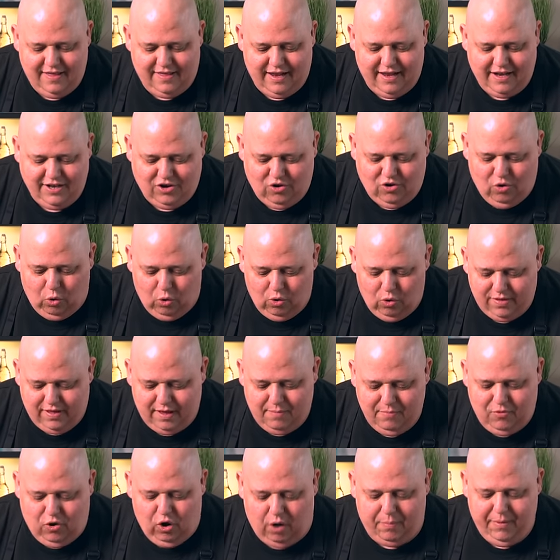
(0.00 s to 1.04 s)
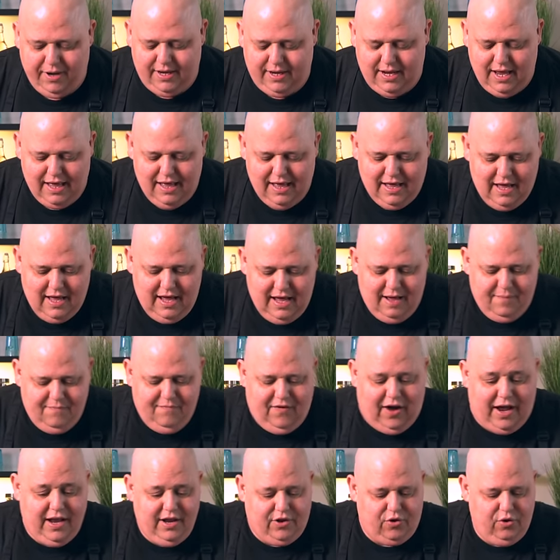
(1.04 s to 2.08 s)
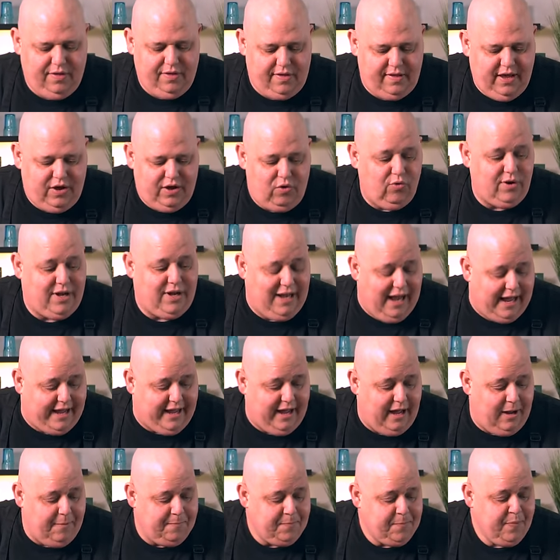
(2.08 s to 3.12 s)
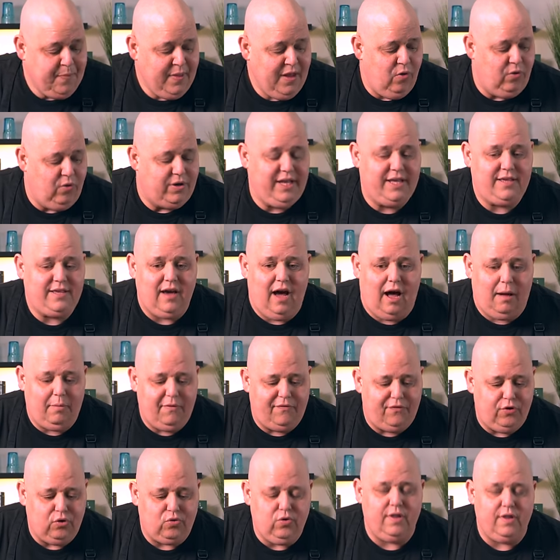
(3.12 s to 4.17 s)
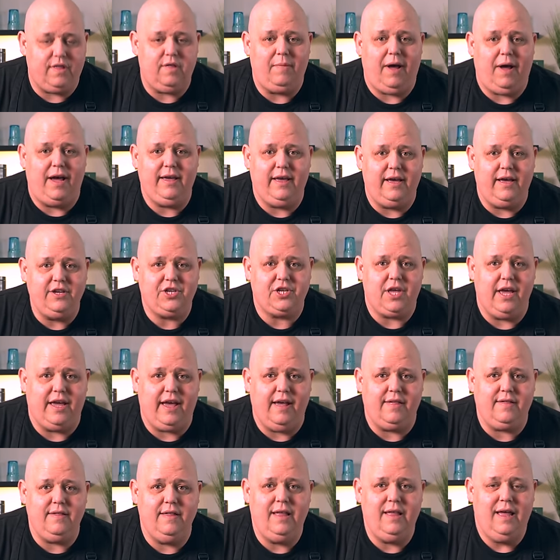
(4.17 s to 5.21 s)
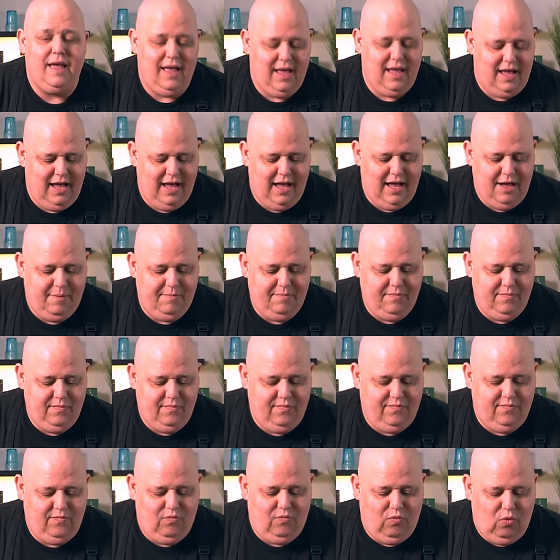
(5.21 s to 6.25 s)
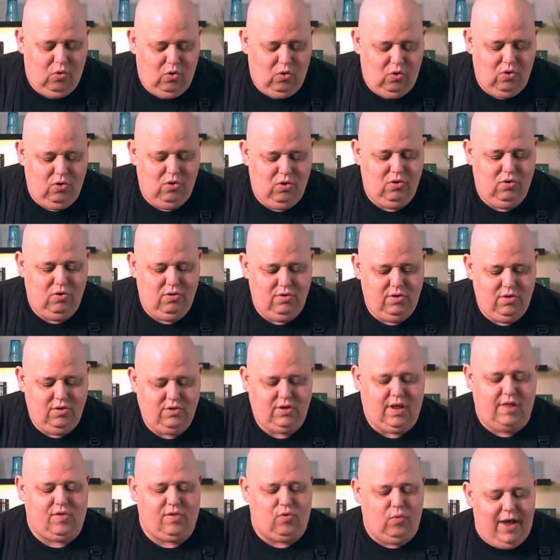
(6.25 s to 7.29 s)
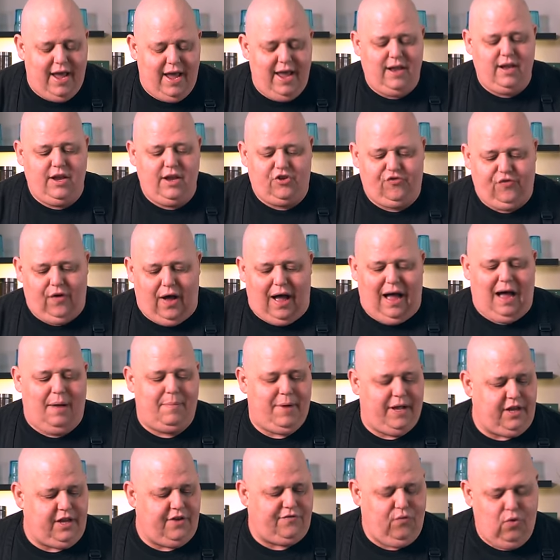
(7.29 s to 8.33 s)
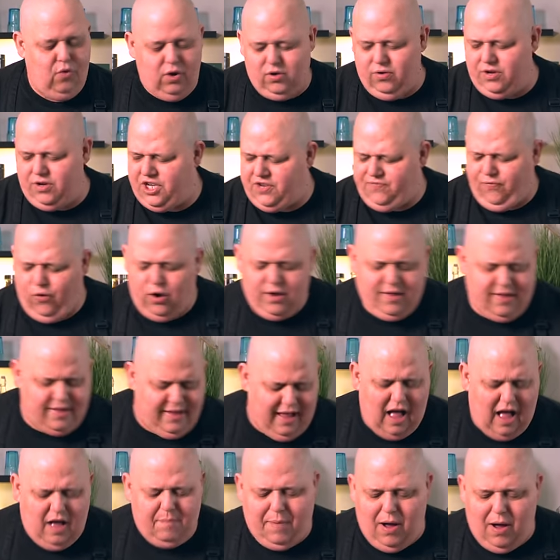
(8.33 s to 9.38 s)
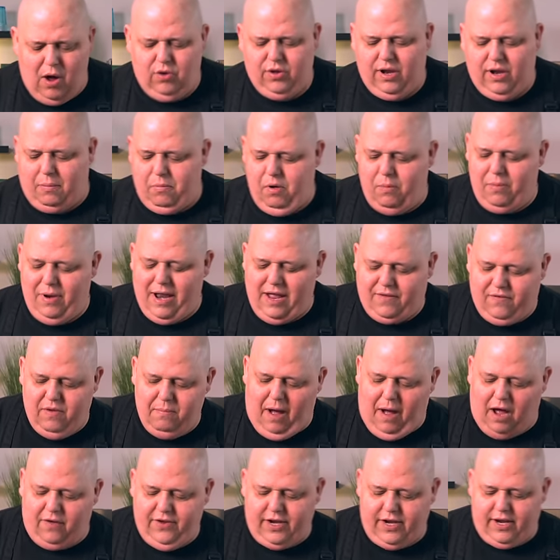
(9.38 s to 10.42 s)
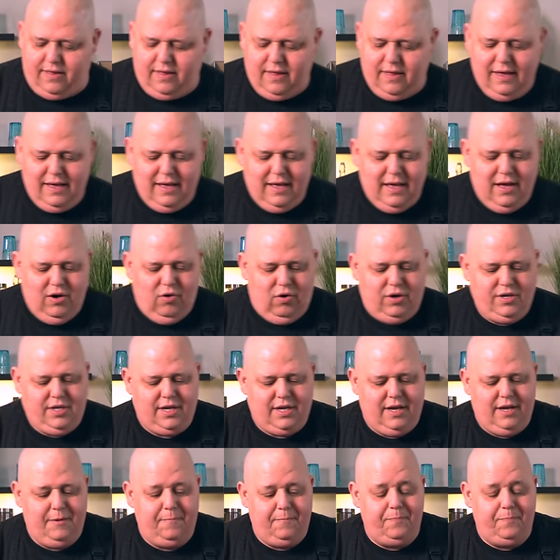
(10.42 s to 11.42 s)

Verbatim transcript: sind groß im Kommen, ähm, weil günstig und lecker. Und ich habe vor kurzem ein Gericht gegessen, ähm, wo das so ähnlich verarbeitet wurde. Und ich wollte es nachbauen und habe mir überlegt, wie machen wir das? Und äh,